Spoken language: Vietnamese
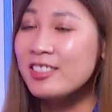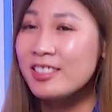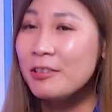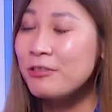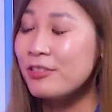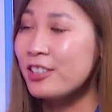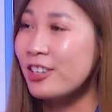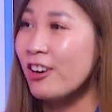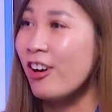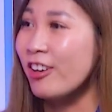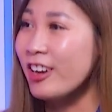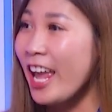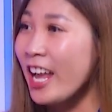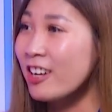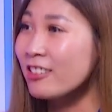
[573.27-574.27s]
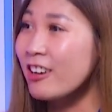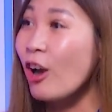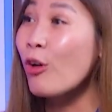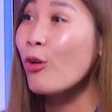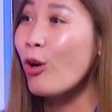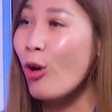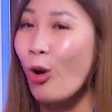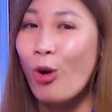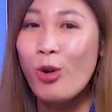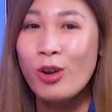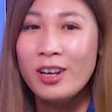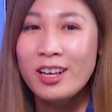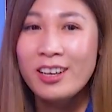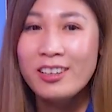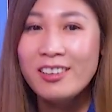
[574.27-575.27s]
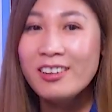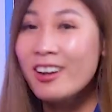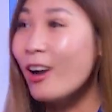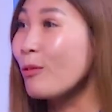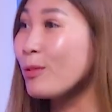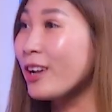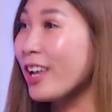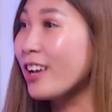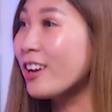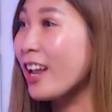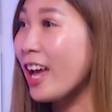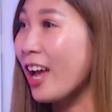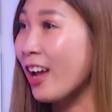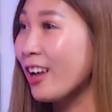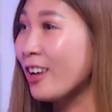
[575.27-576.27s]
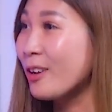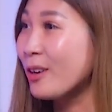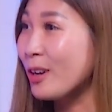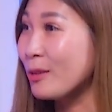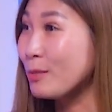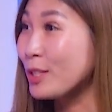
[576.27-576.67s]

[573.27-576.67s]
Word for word: suffer, họ đang đau khổ, nhưng không nghĩa là À,